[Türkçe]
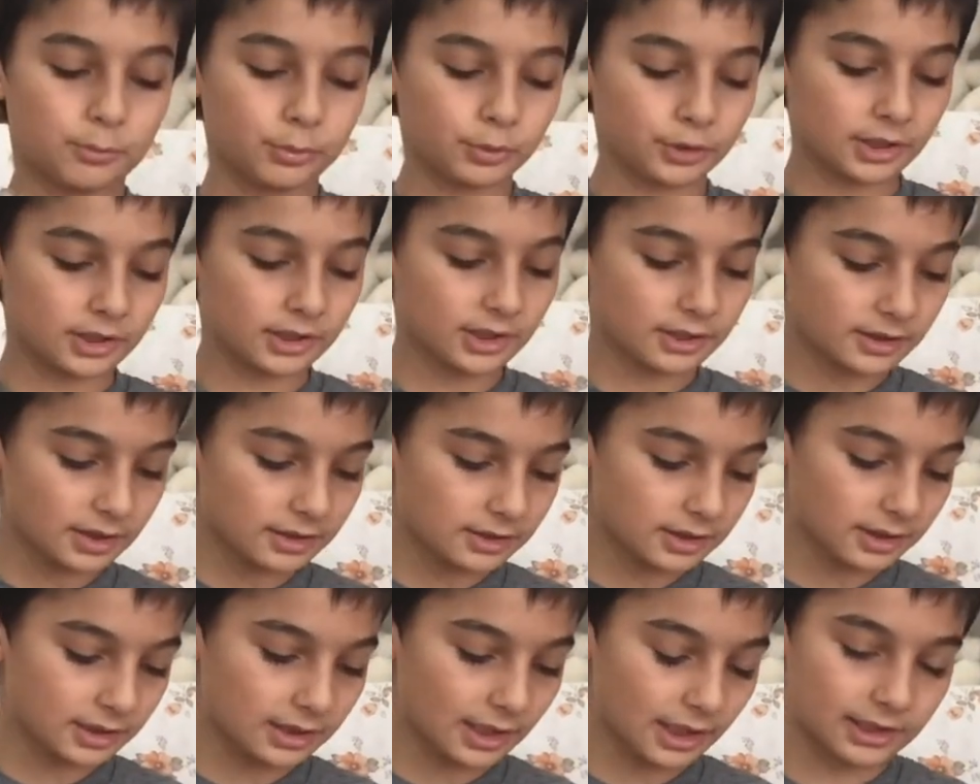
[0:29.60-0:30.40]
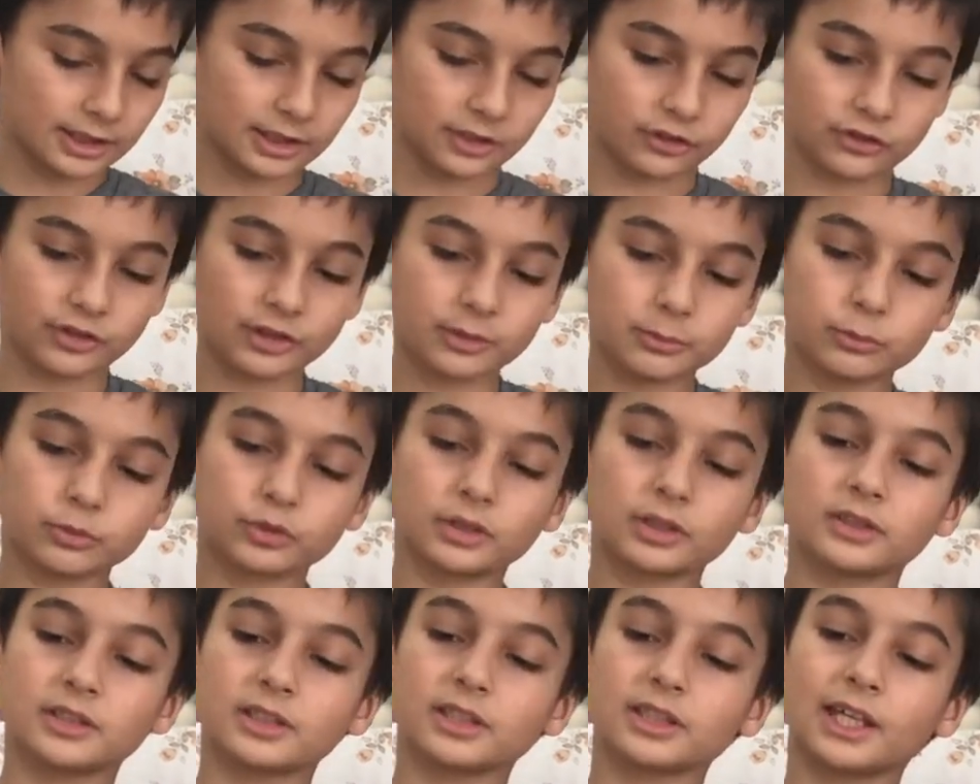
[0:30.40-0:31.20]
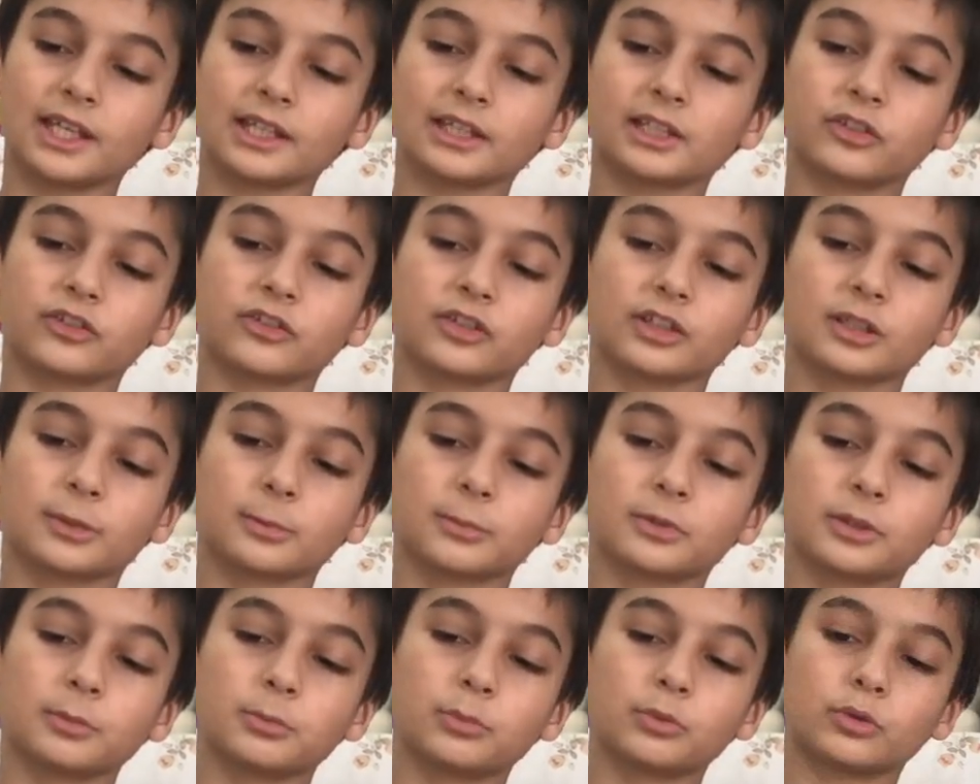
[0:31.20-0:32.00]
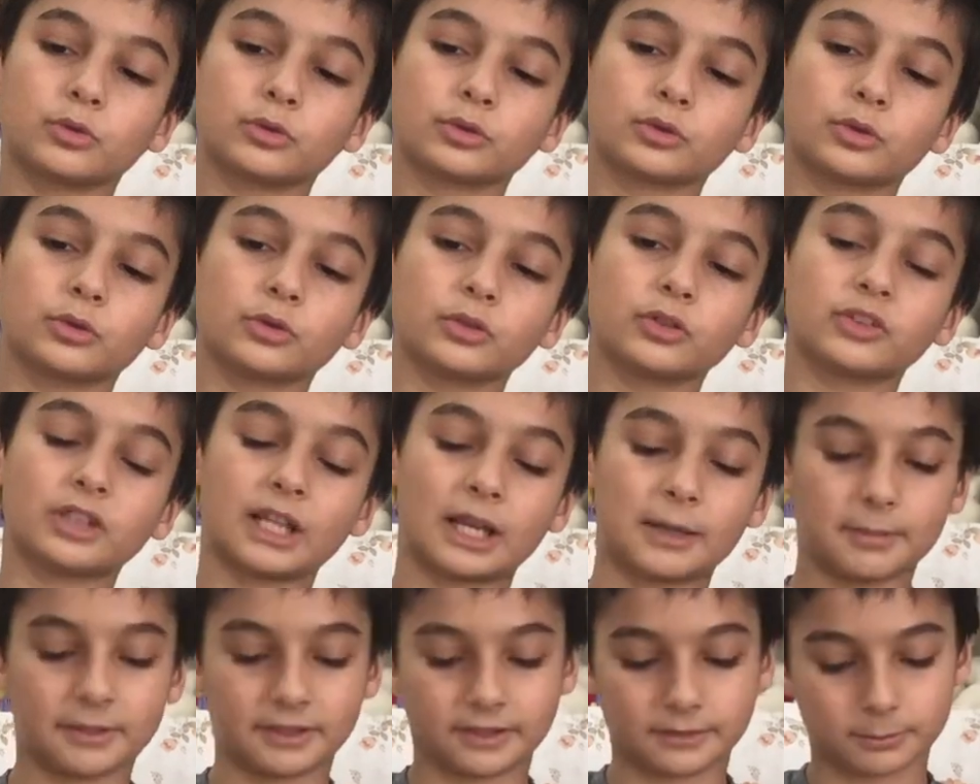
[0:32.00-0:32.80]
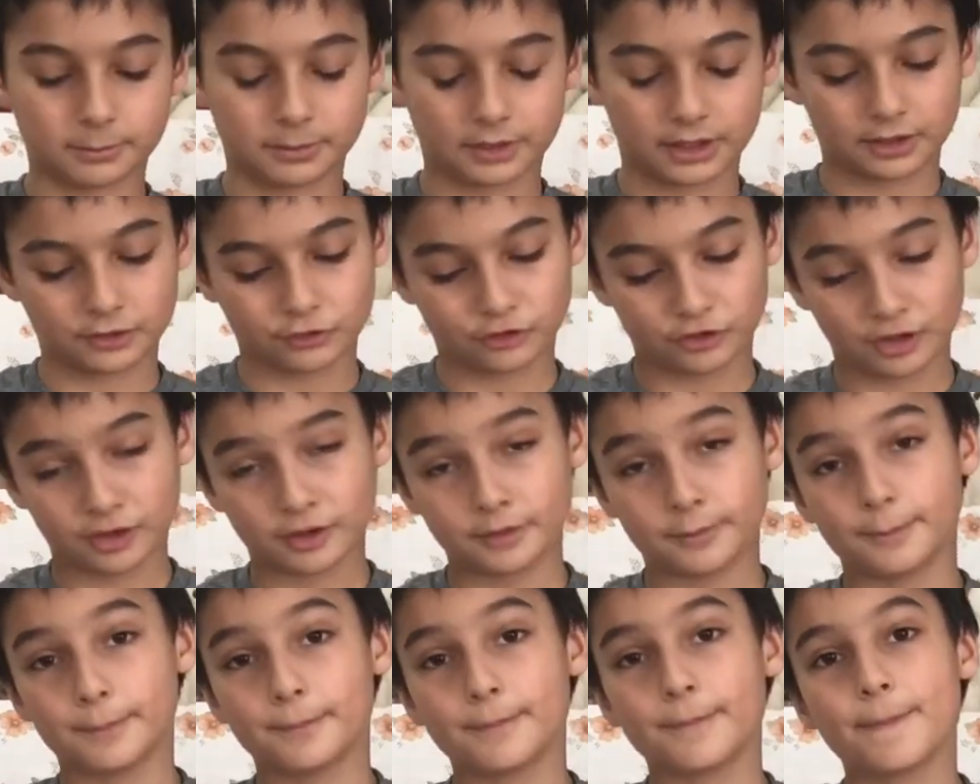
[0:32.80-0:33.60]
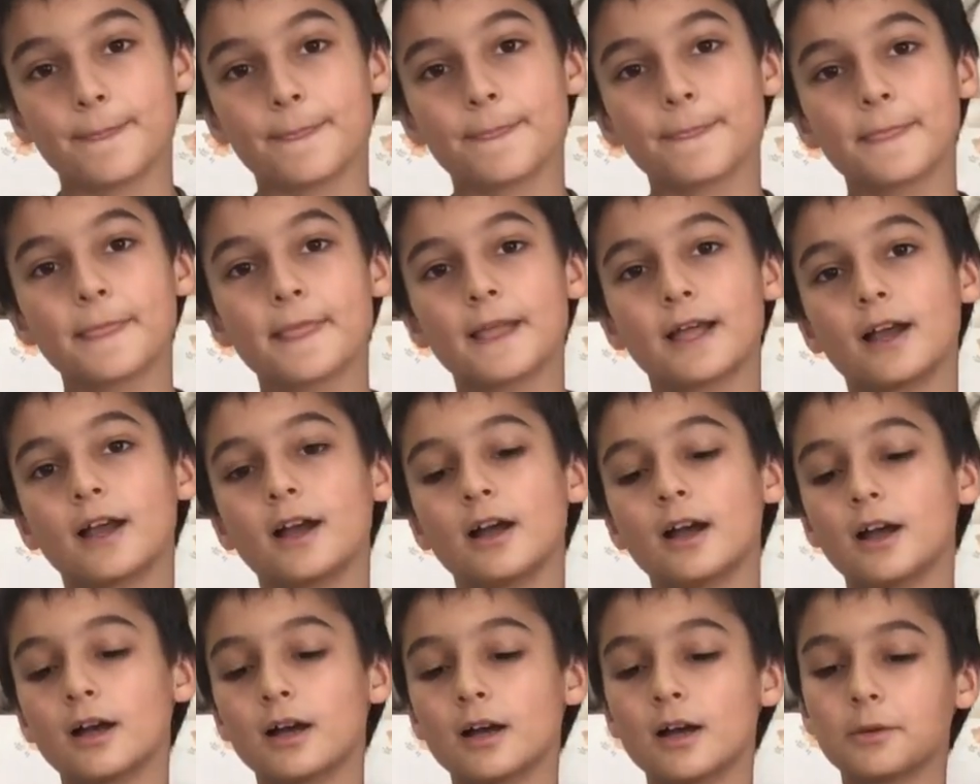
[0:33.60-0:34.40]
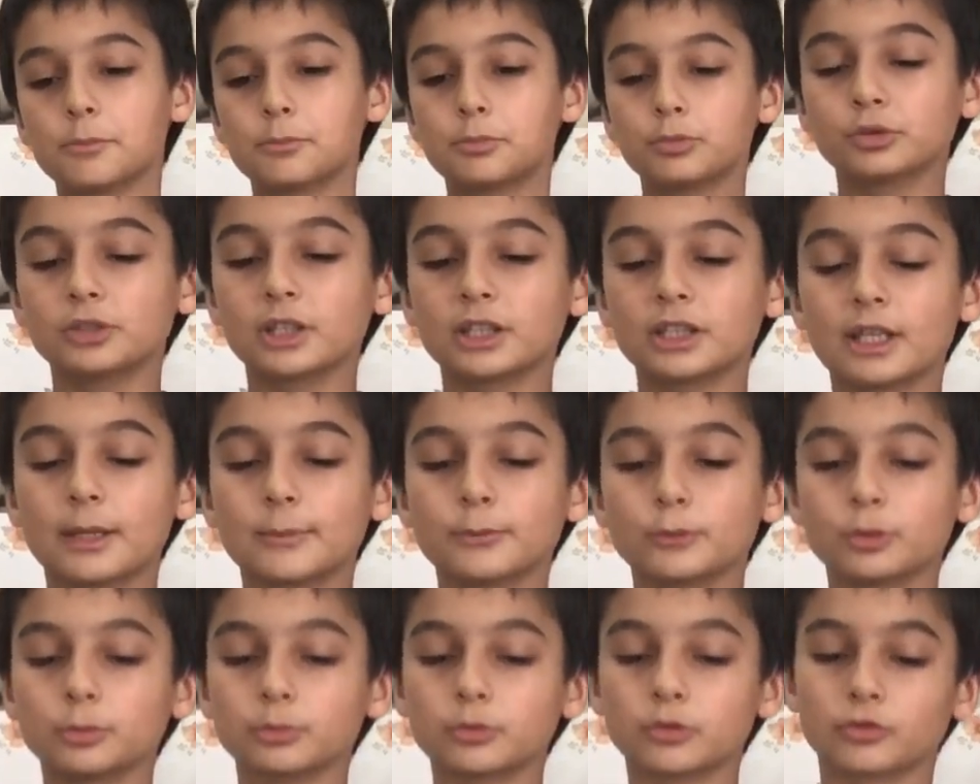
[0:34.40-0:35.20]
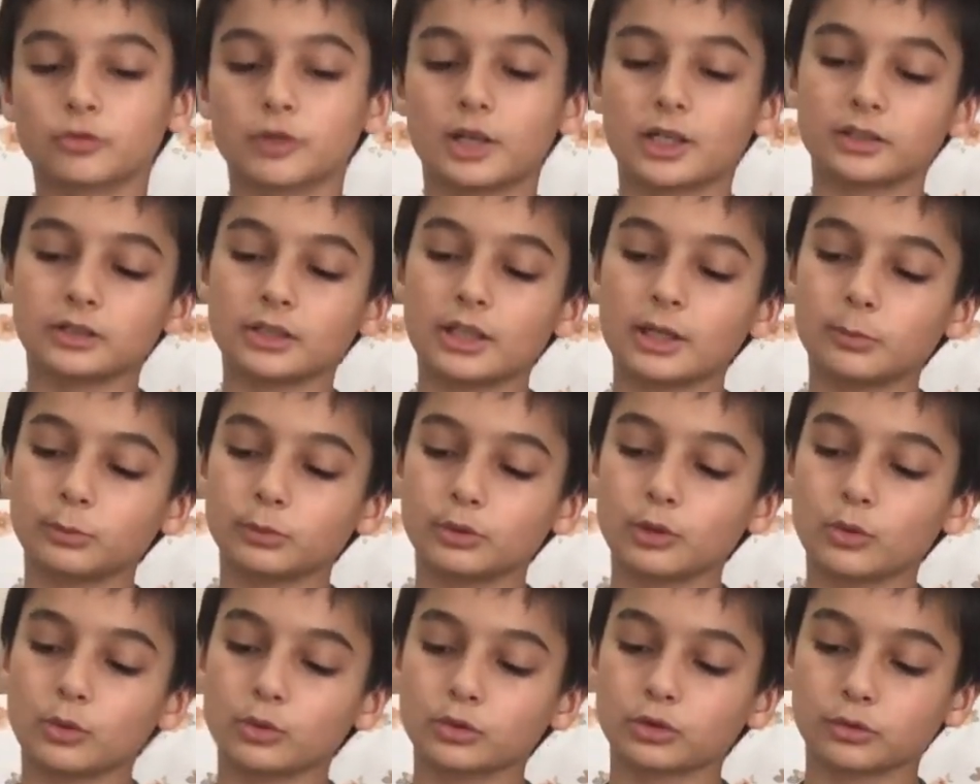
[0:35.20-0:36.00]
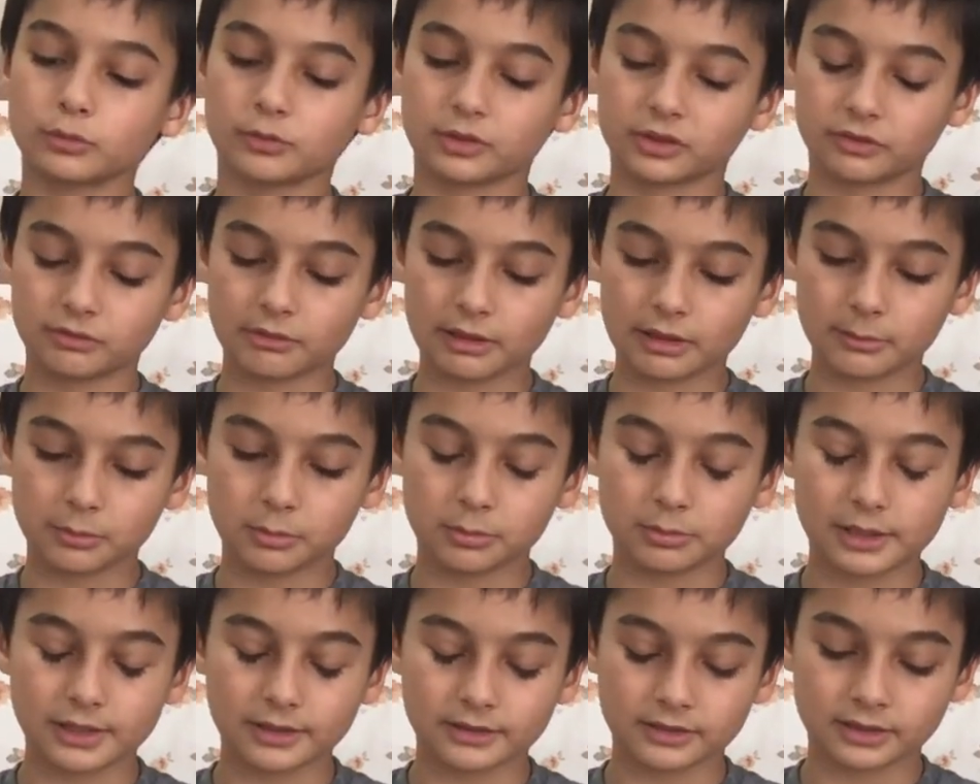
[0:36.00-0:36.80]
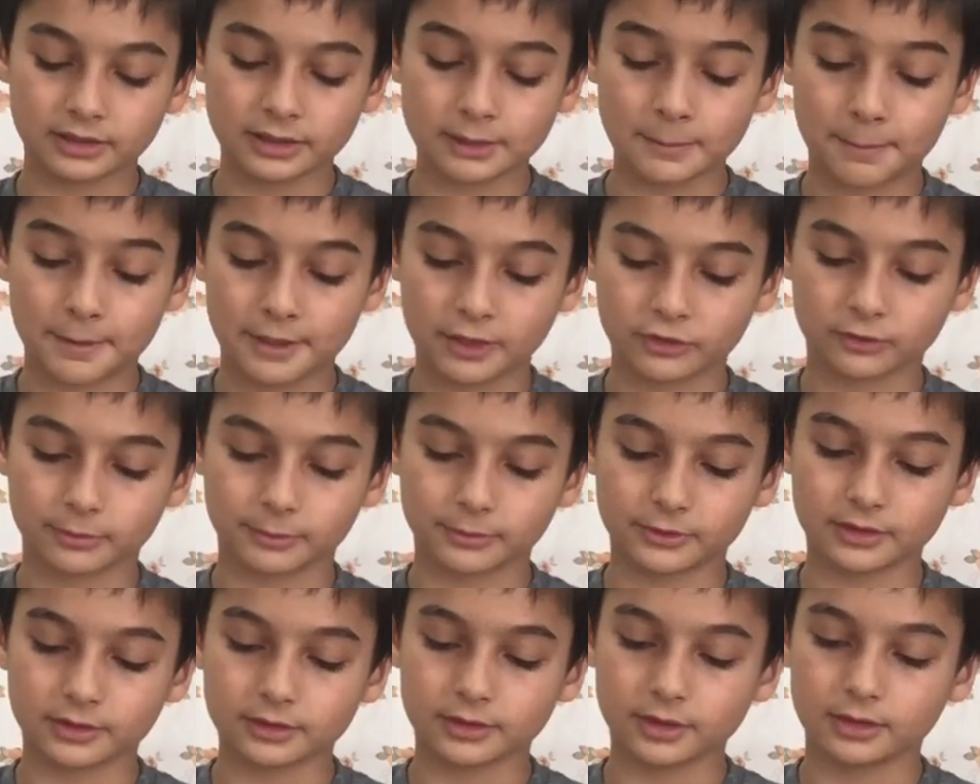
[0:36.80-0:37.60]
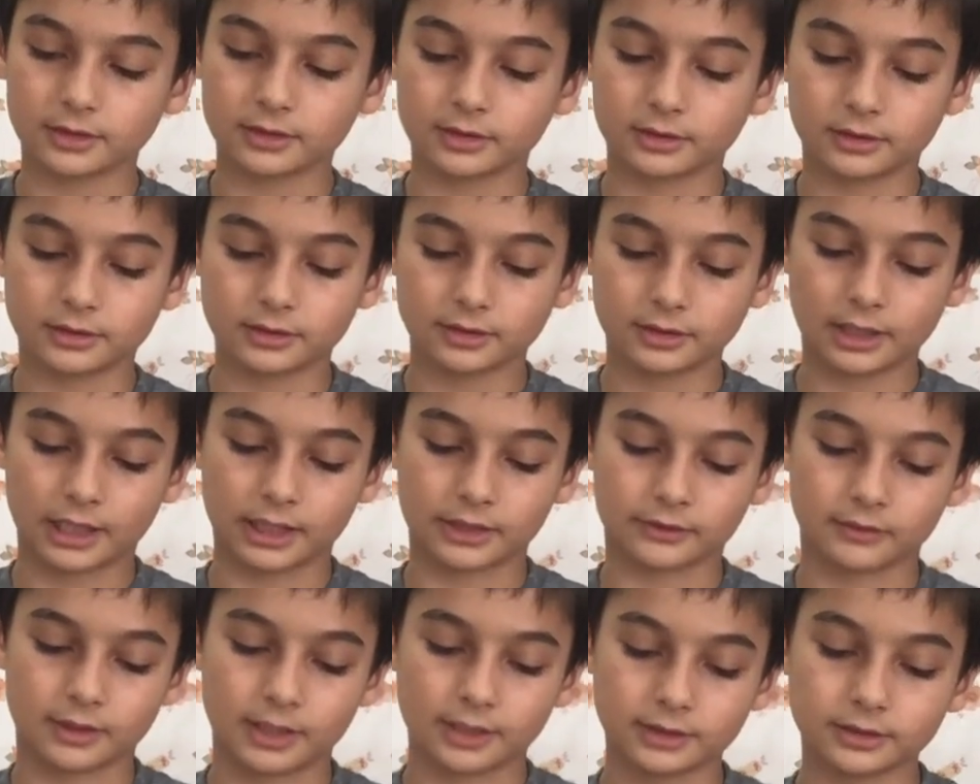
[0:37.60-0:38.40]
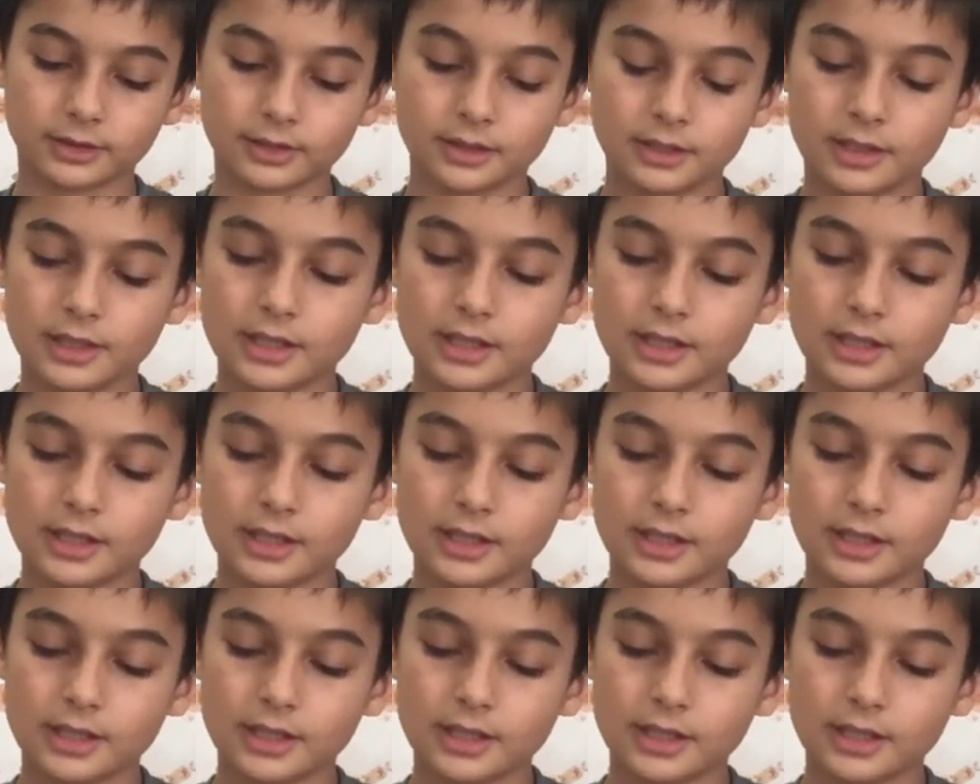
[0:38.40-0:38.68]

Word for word: Buraya da tetik yerleşecek. Bu tetiği yerleştirdiğimizde bu oda onu serbest bırakacak. Burada namlumuz var. Namluda ok yuvası var ve plastikli parçamızın takıldığı yer var.